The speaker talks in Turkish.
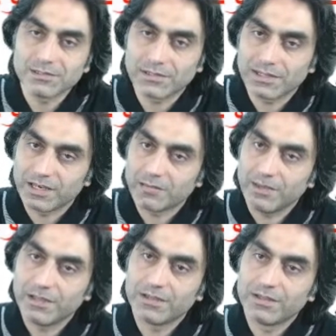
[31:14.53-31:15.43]
gibi iki
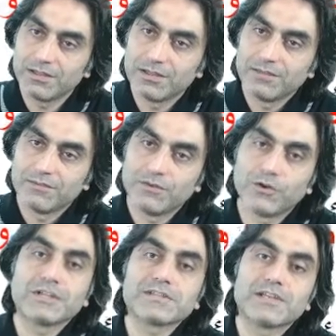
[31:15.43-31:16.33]
kelime
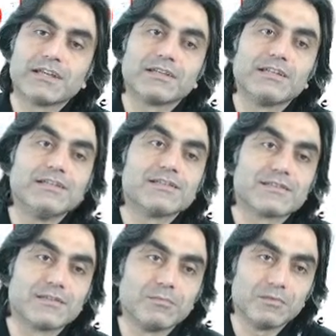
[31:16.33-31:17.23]
ve ona
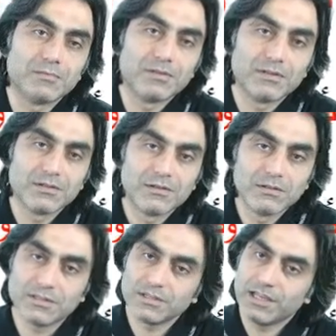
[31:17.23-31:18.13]
saygılıyız gibi
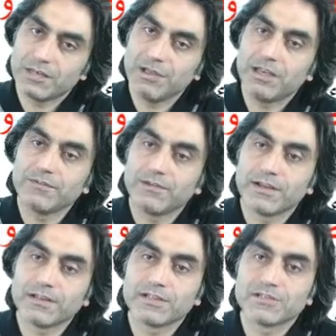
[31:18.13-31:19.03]
iki kelimeyle
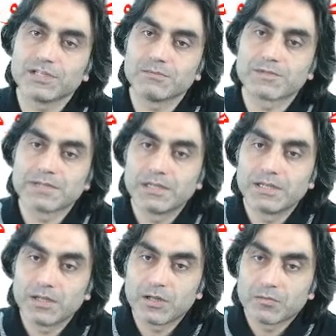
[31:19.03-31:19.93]
ifade edeceğimiz
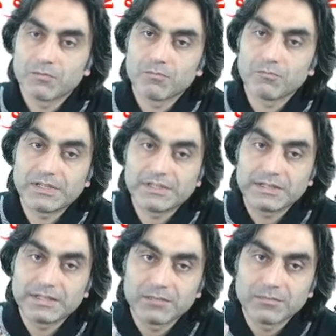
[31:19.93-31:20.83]
bir
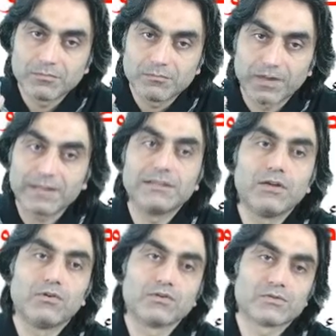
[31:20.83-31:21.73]

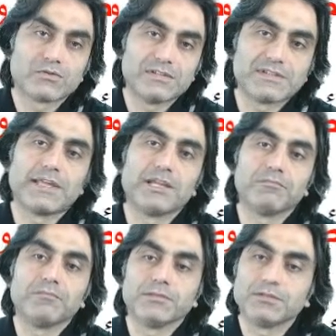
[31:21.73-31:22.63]
madde olsun
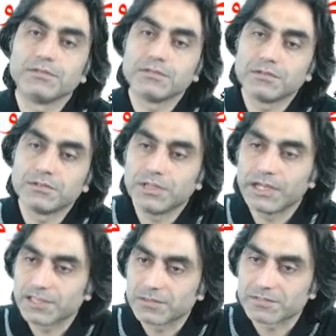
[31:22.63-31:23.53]
isterim
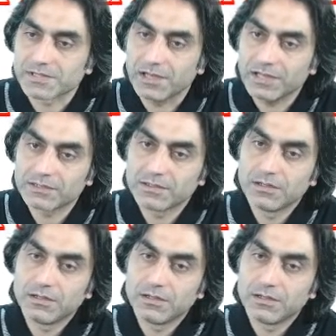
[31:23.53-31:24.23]
diyen kimseler,